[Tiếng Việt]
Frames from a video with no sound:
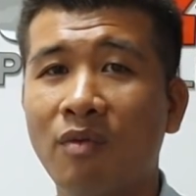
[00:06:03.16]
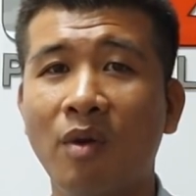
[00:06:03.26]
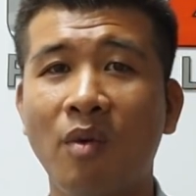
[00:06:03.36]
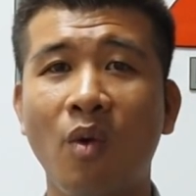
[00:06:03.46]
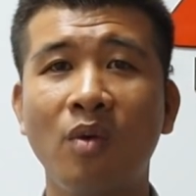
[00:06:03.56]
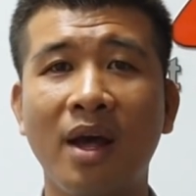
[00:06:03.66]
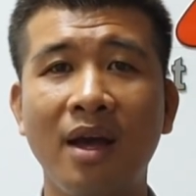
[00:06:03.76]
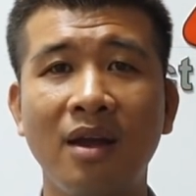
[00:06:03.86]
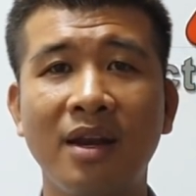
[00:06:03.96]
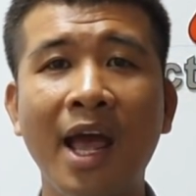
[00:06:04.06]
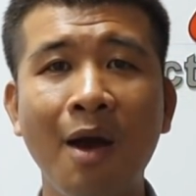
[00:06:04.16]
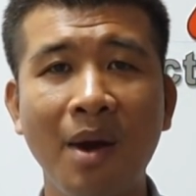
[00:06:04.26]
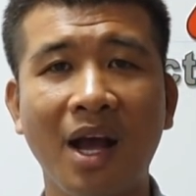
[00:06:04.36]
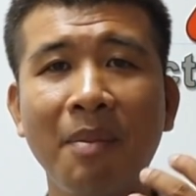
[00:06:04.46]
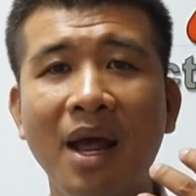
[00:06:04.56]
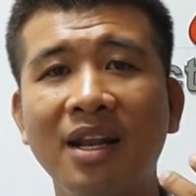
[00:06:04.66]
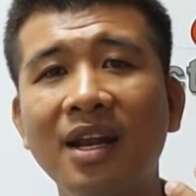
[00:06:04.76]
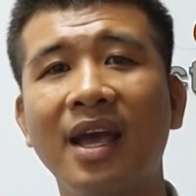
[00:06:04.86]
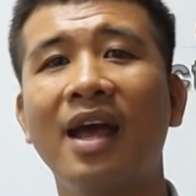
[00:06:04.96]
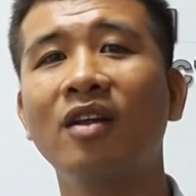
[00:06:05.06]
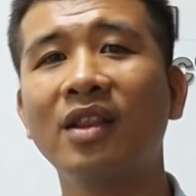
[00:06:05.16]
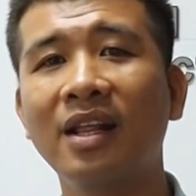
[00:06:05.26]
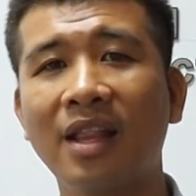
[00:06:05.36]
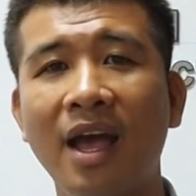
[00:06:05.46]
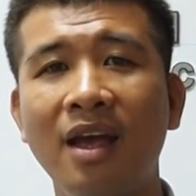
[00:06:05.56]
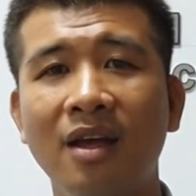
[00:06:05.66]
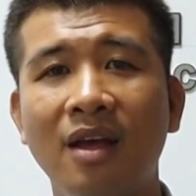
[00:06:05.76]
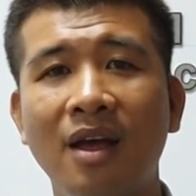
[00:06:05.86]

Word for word: của phòng ngủ cũng thế. Nếu mà các bạn thiết kế nó tinh tế,